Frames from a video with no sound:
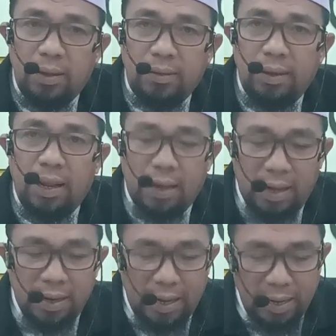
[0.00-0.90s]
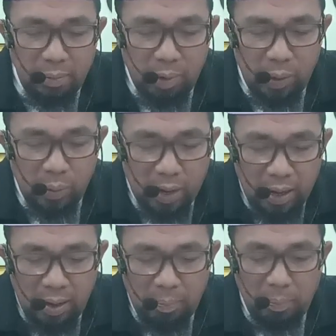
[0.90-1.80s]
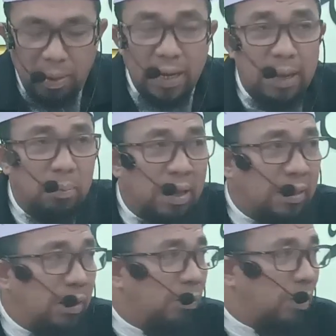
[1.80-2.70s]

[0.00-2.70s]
silahkan kalian berdua menikmati